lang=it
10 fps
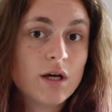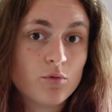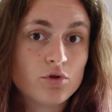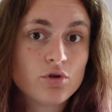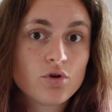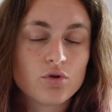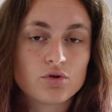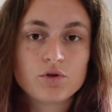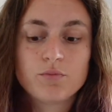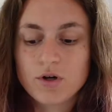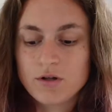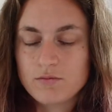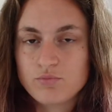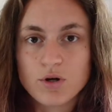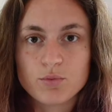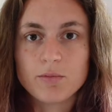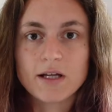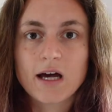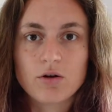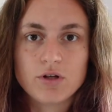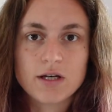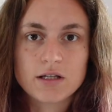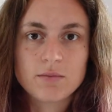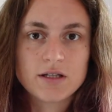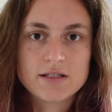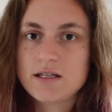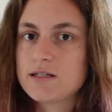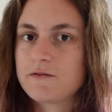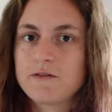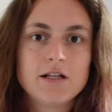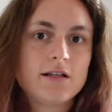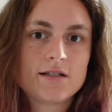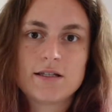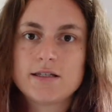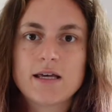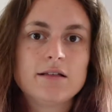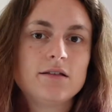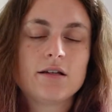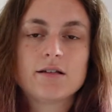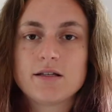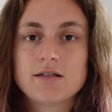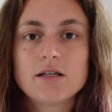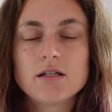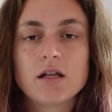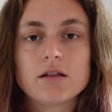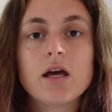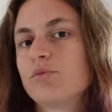è molto corto, poi puoi pubblicarlo direttamente senza filtri, senza editing, senza niente,